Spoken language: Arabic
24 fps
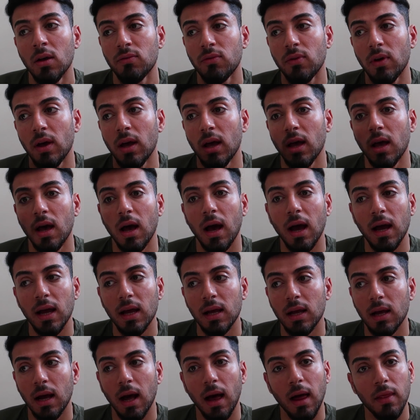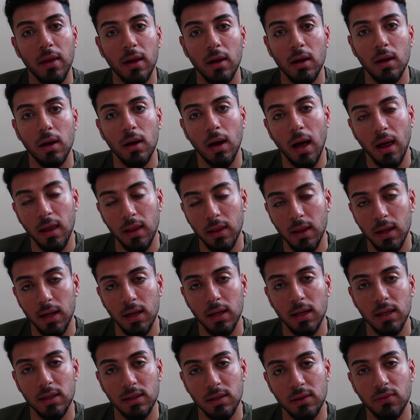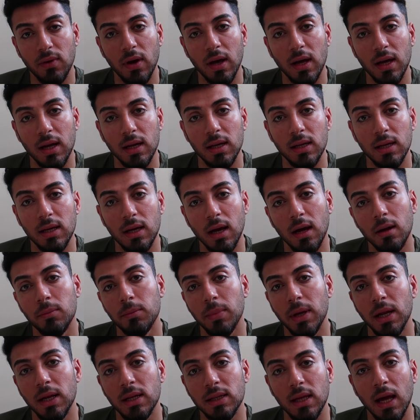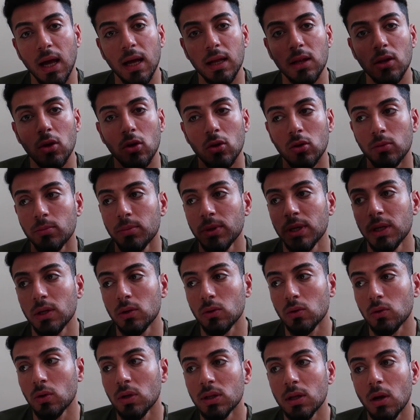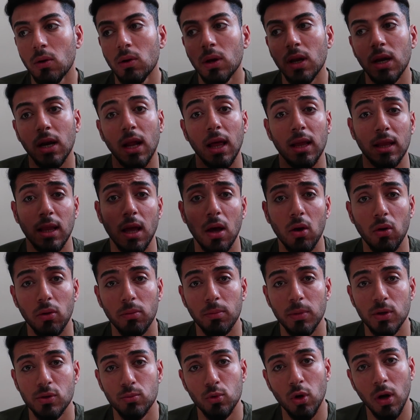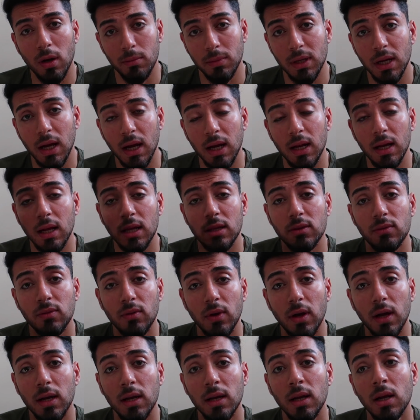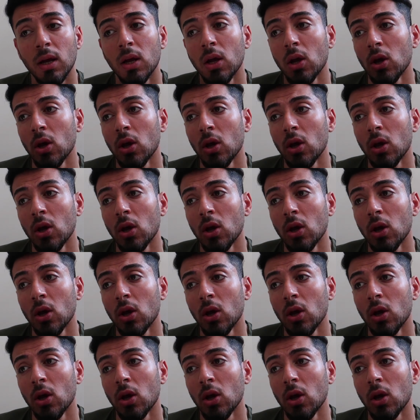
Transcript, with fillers: فهاي هذا هذا الاتفاق اللي كان بين الاتحاد الاوروبي انه كل دوله راح تاخذ مجموعه من هاي الاطفال